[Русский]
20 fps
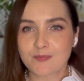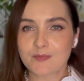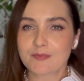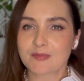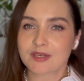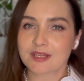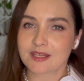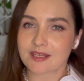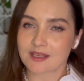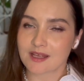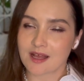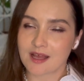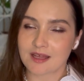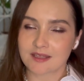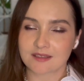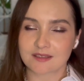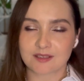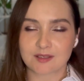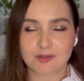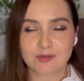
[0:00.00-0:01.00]

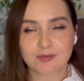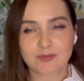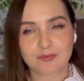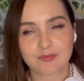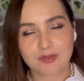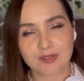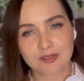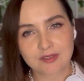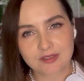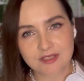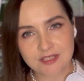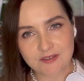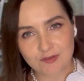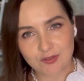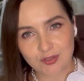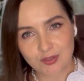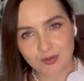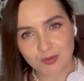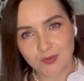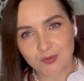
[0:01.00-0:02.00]
приятная,
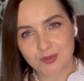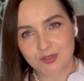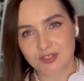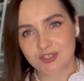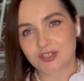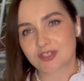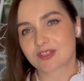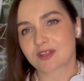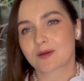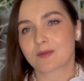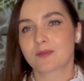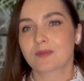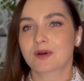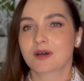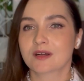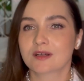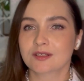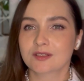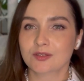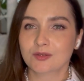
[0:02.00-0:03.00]
белоцветочная,
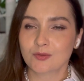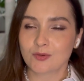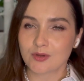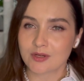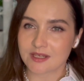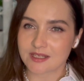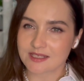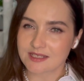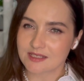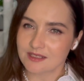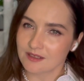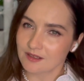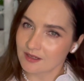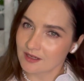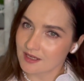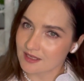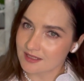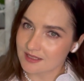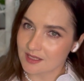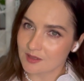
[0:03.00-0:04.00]
магнолия
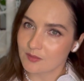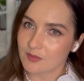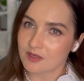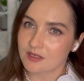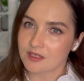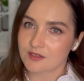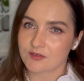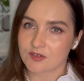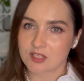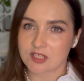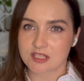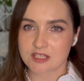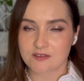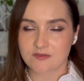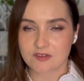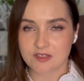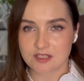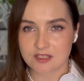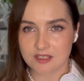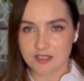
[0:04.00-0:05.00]
слегка замыливается
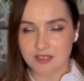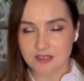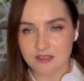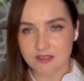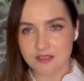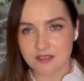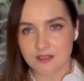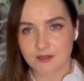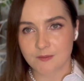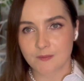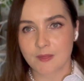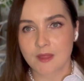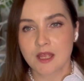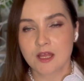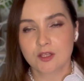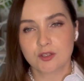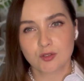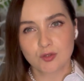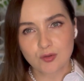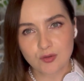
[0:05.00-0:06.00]
в сердце,
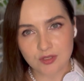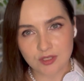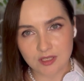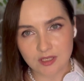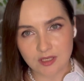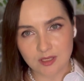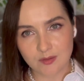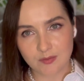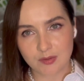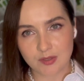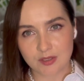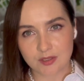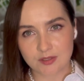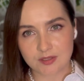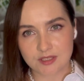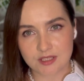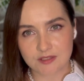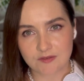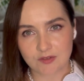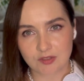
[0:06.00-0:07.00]
другие
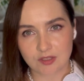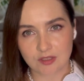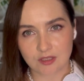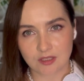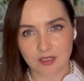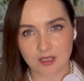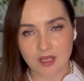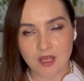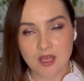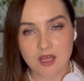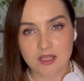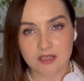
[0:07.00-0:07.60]
белые цветы.